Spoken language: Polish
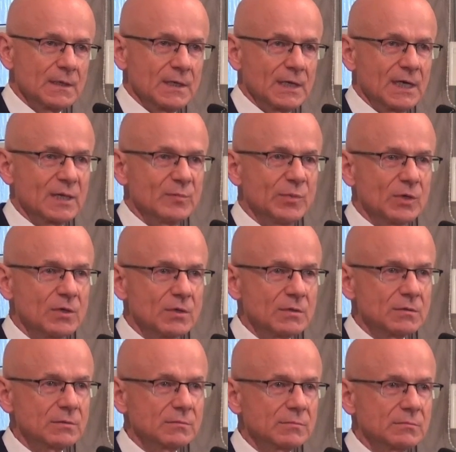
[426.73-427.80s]

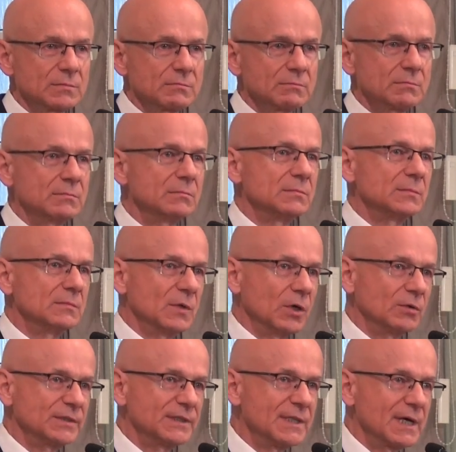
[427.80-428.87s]
albo
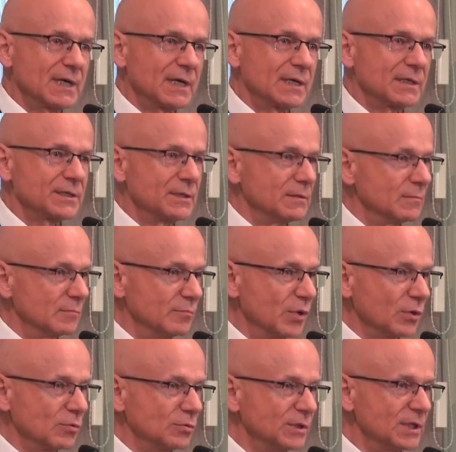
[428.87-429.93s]
odda
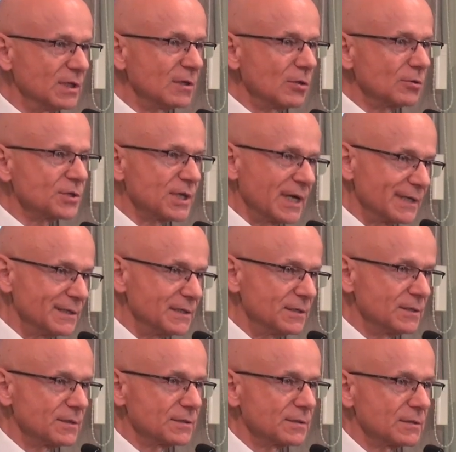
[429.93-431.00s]
Bogu tylko
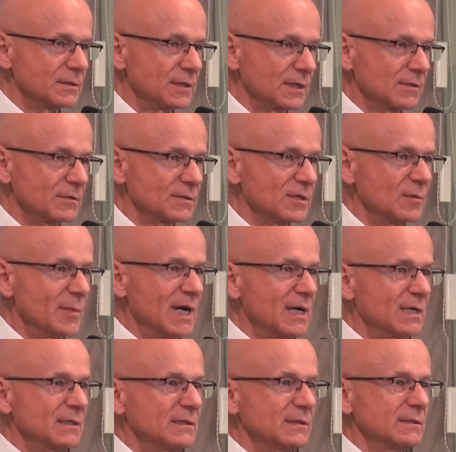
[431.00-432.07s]
część tego, co
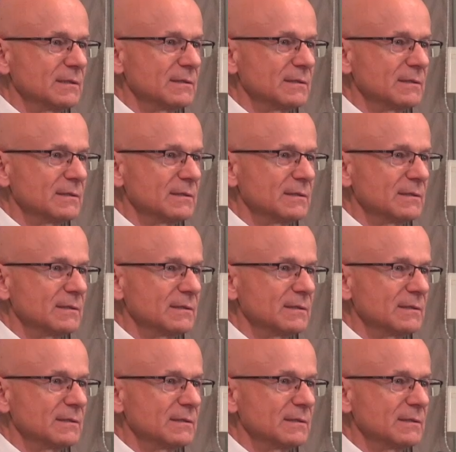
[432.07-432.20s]
ma,